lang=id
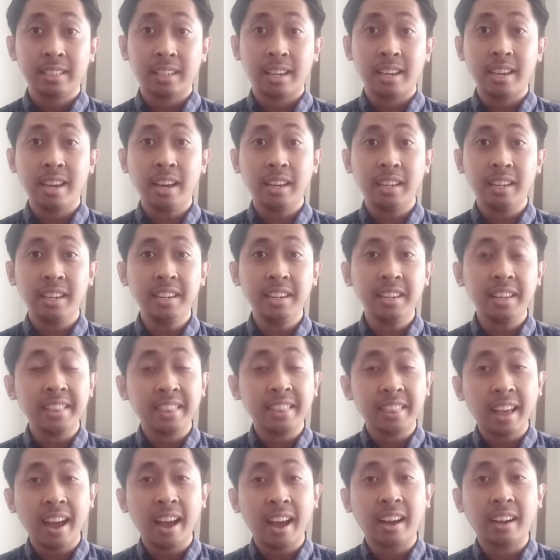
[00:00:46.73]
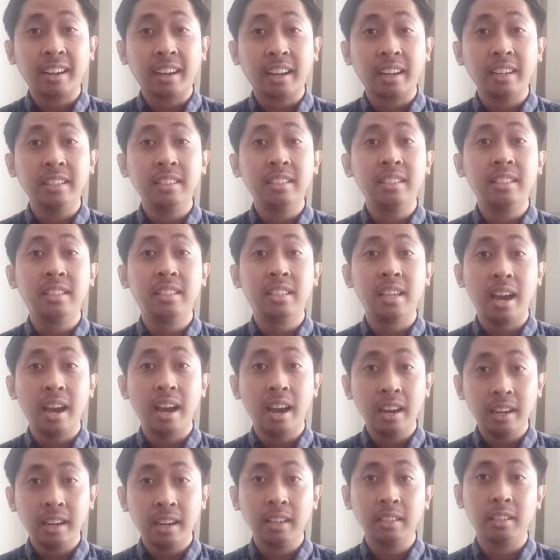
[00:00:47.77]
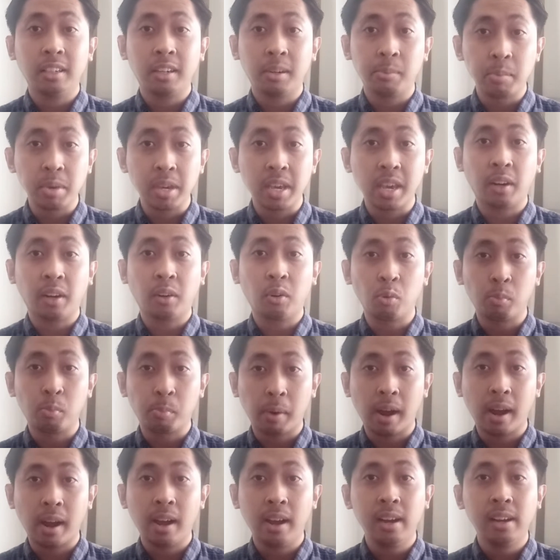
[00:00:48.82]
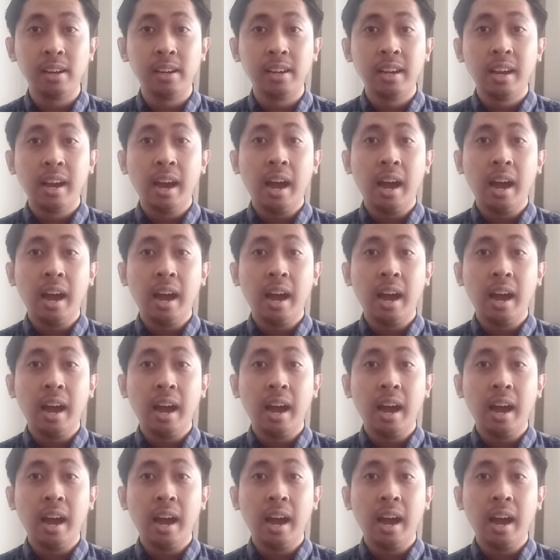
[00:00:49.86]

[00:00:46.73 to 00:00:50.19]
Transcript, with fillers: Saya yakin kita akan jaga sedemikian rupa